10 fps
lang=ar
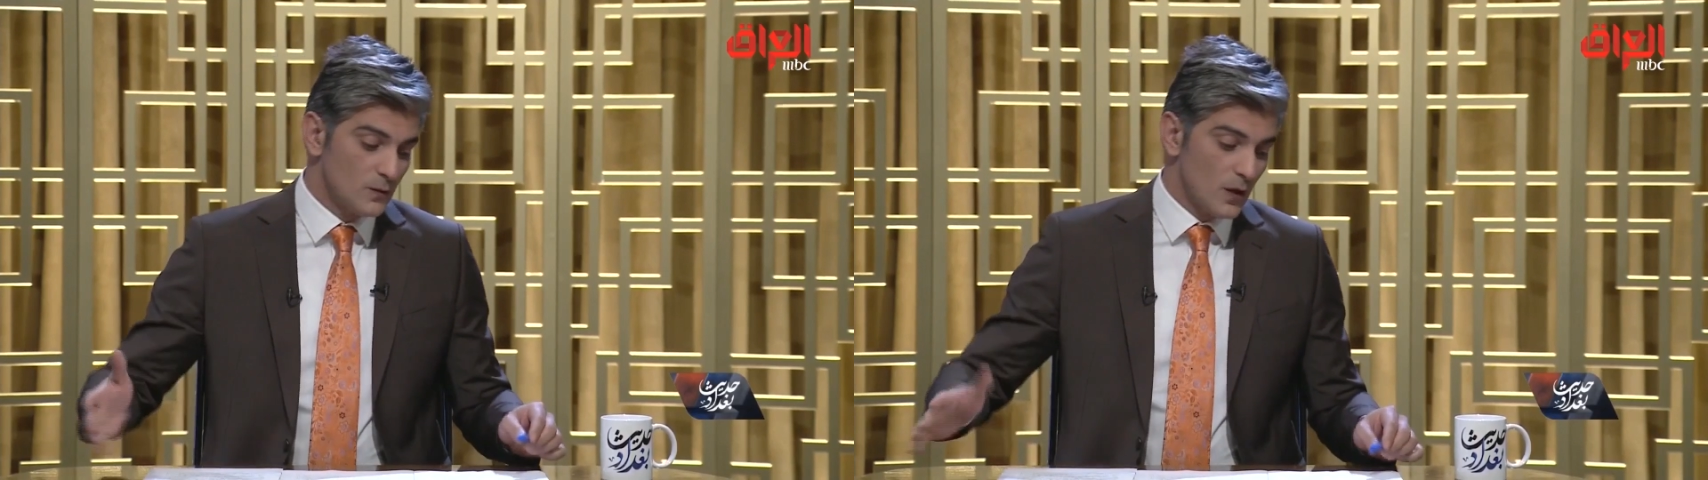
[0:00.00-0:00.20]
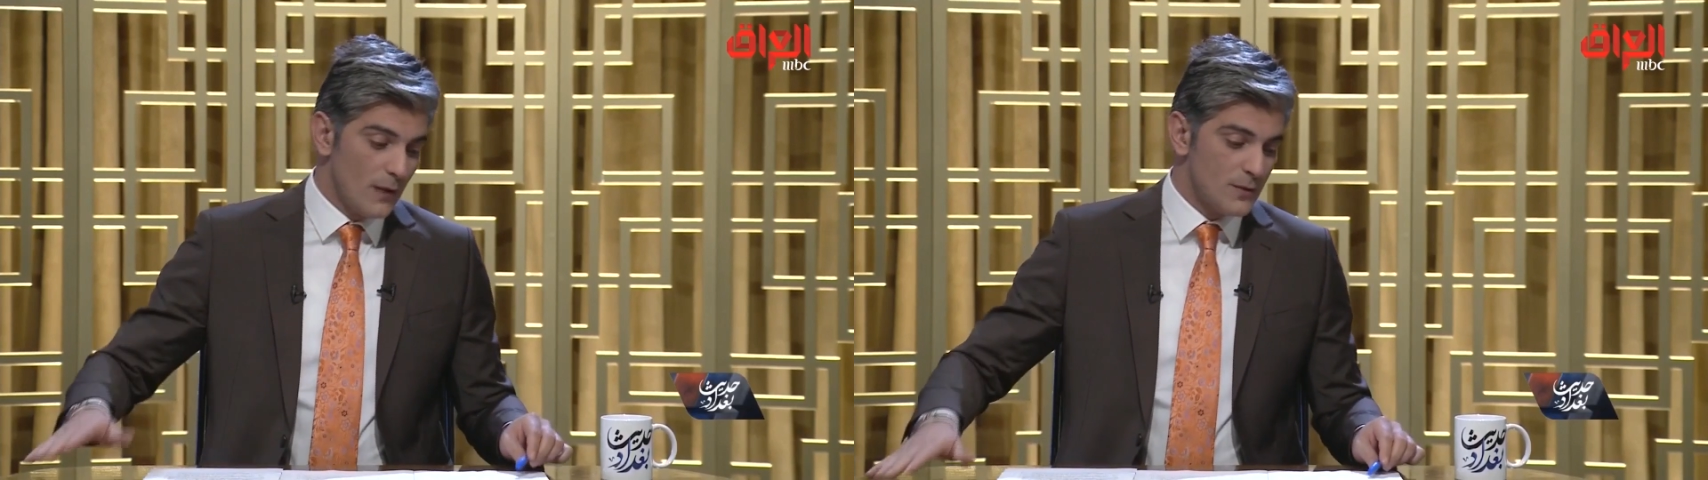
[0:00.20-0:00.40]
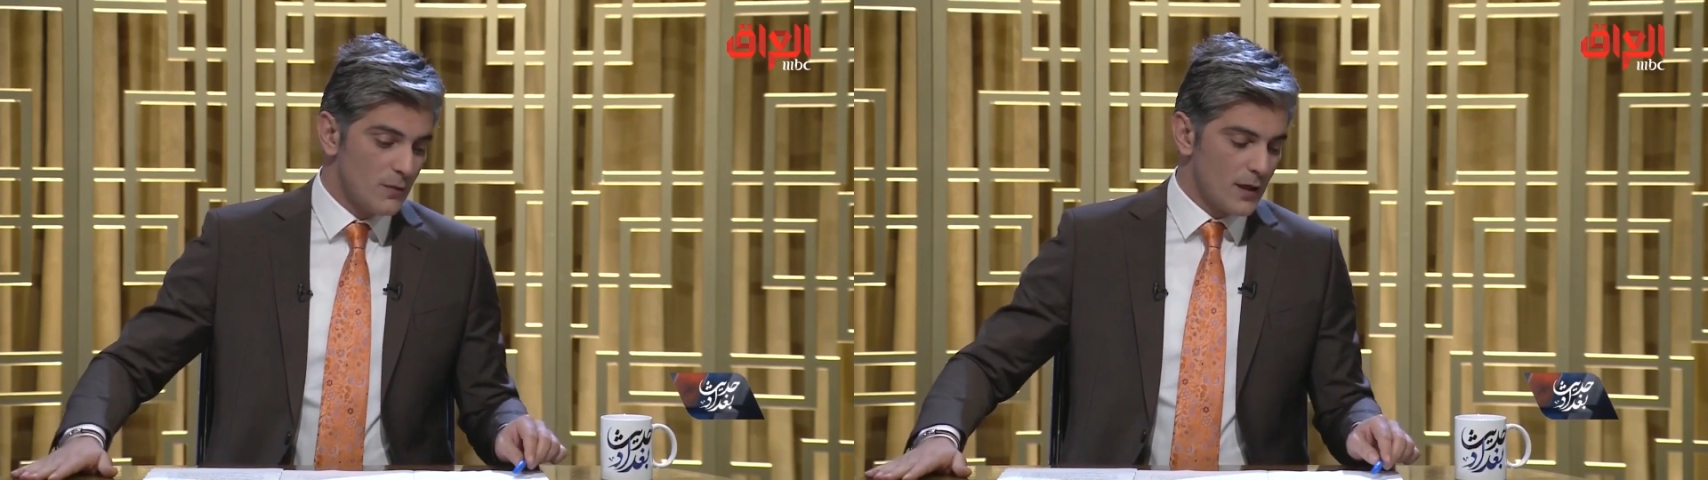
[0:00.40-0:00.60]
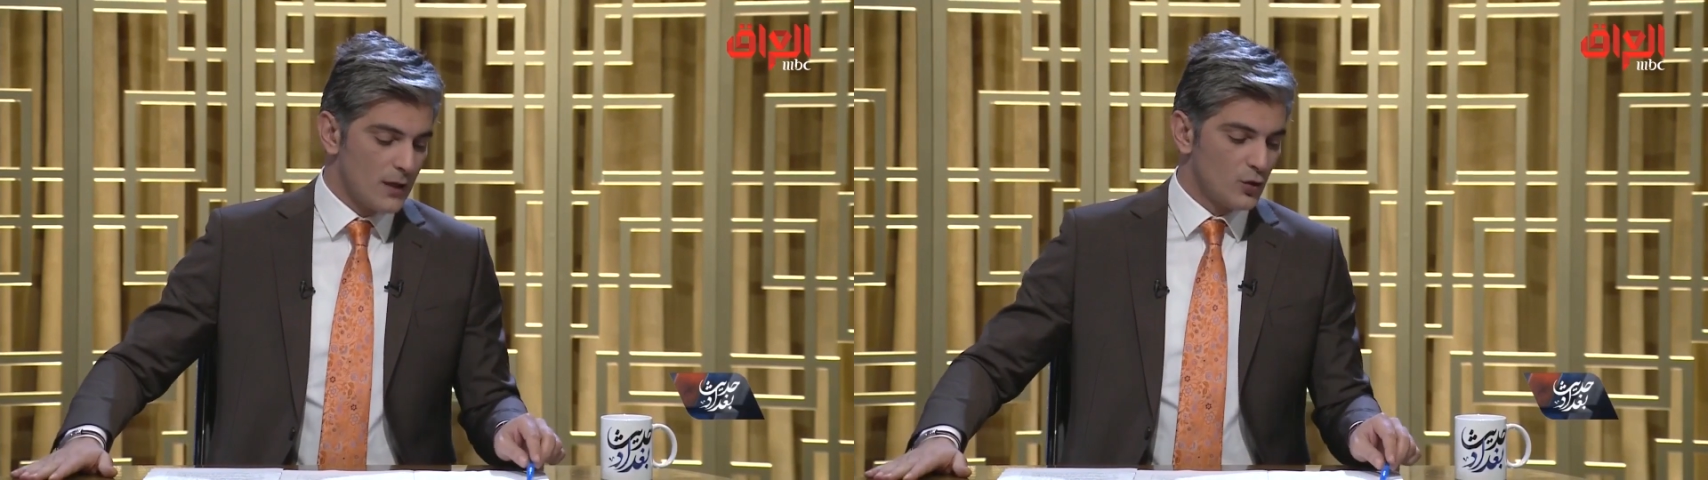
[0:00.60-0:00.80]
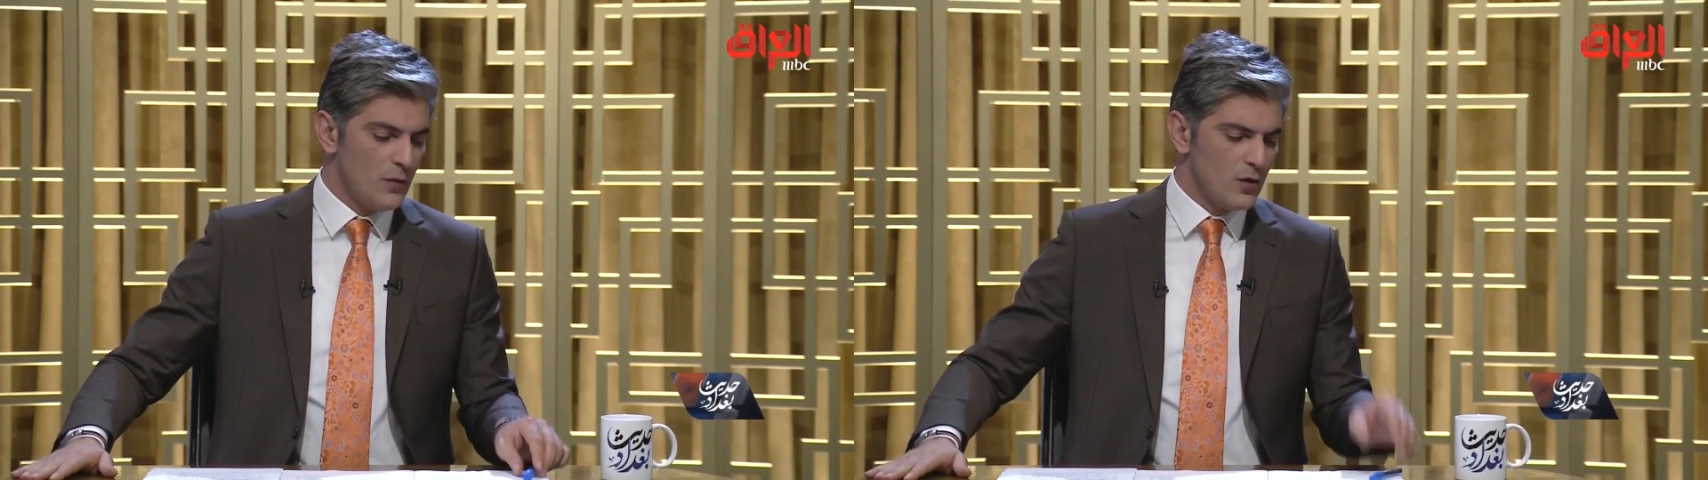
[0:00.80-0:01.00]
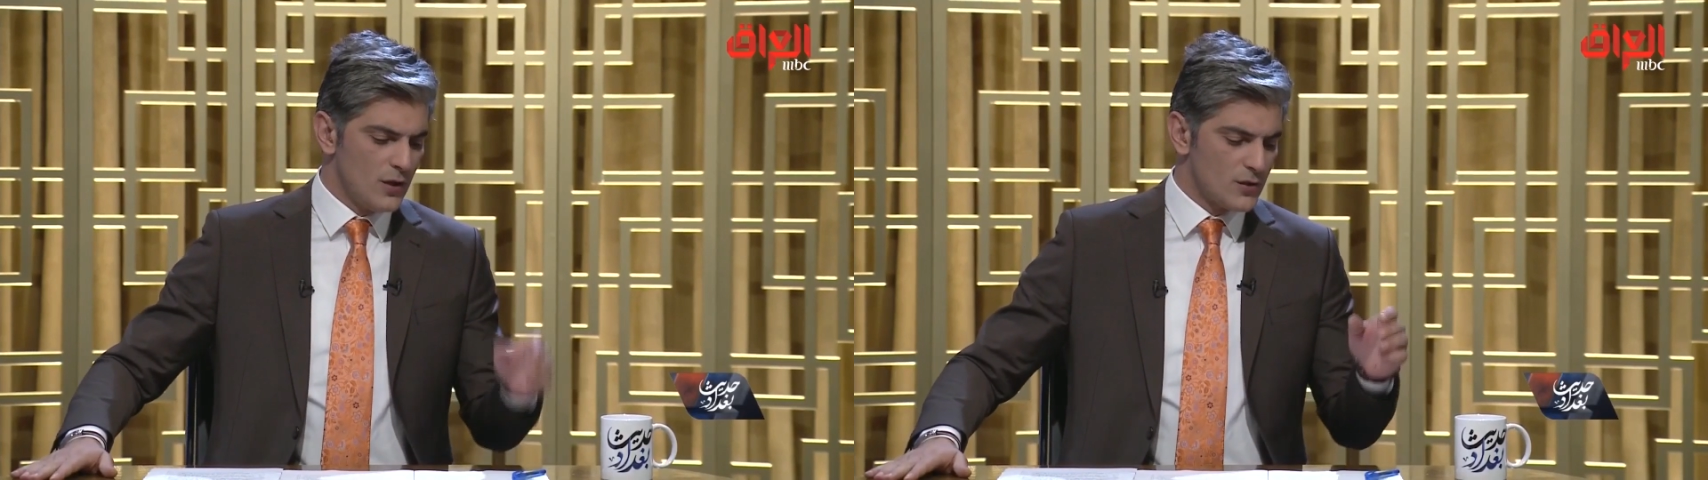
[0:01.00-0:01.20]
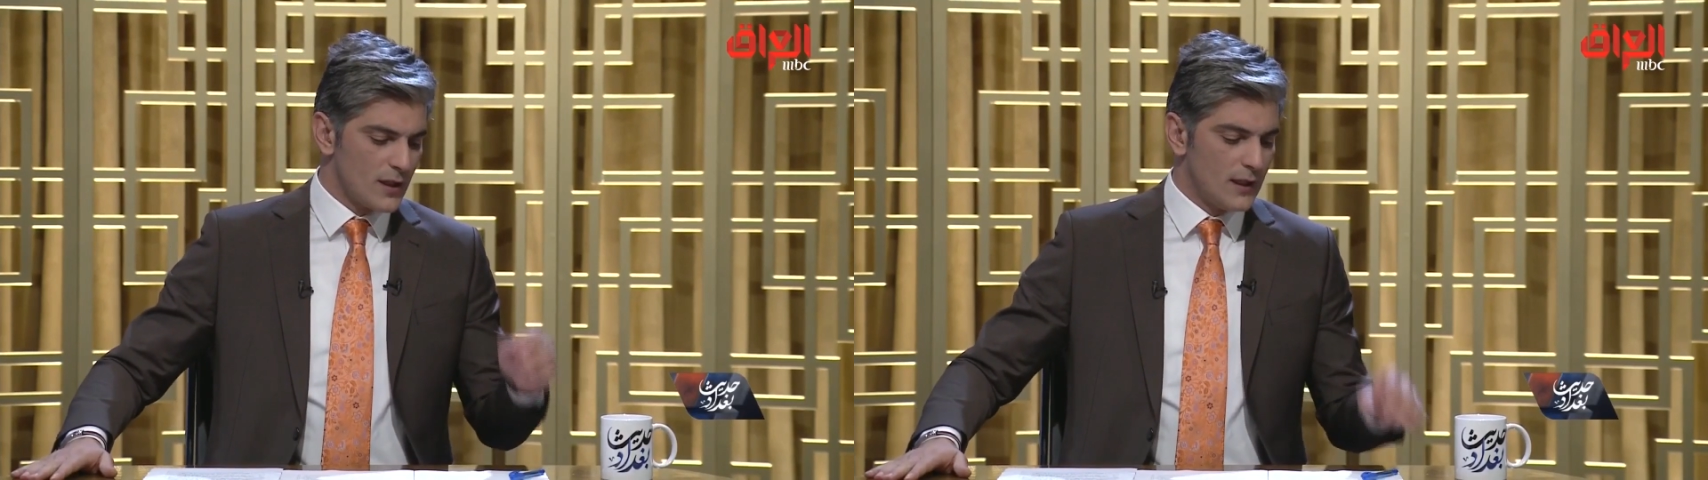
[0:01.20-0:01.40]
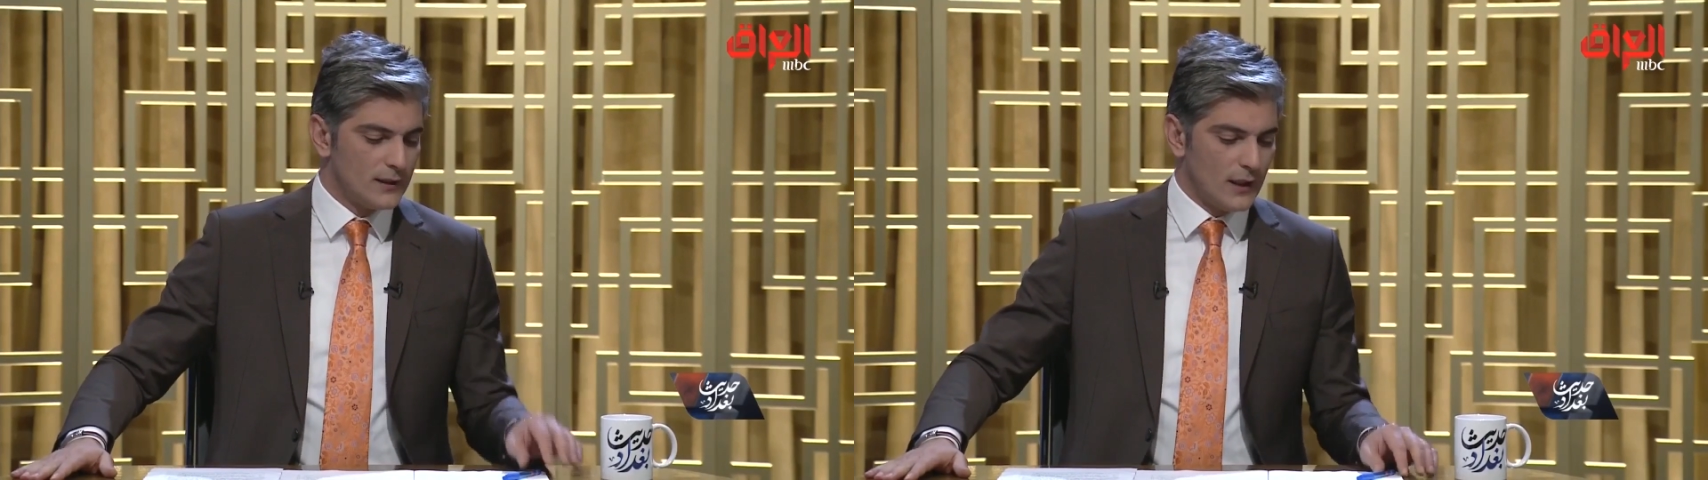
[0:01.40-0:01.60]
خمس مرات وماكو إجراءات